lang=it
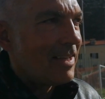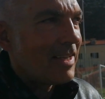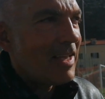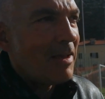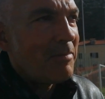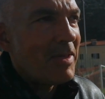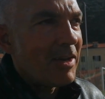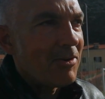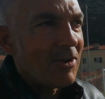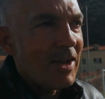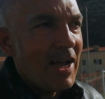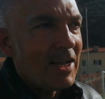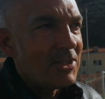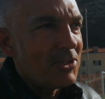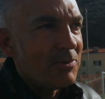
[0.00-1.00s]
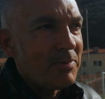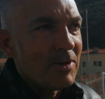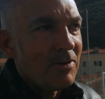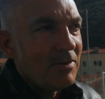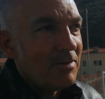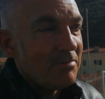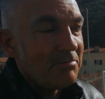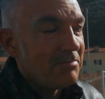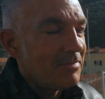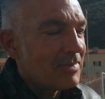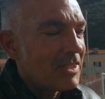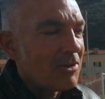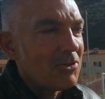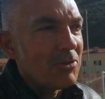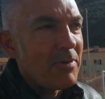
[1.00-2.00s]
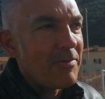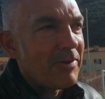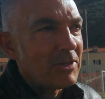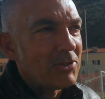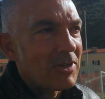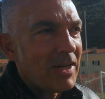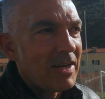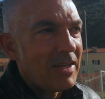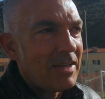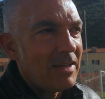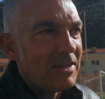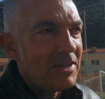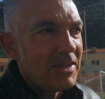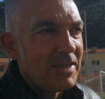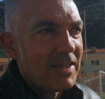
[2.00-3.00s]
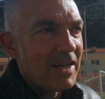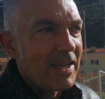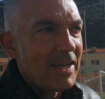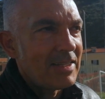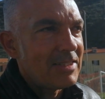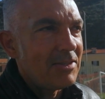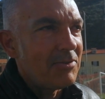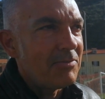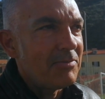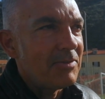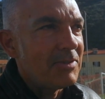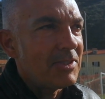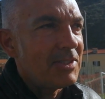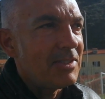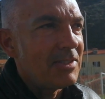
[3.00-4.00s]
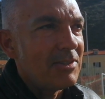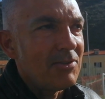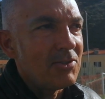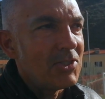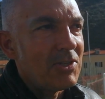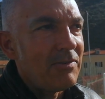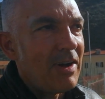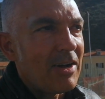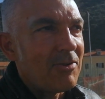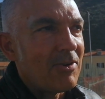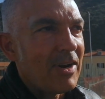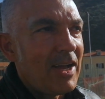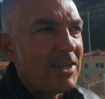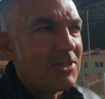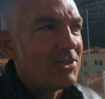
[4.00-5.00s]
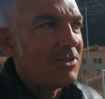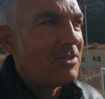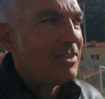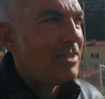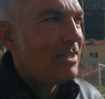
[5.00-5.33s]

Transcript: che abbia coraggio, però secondo me far giocare i ragazzi non, non ci va coraggio,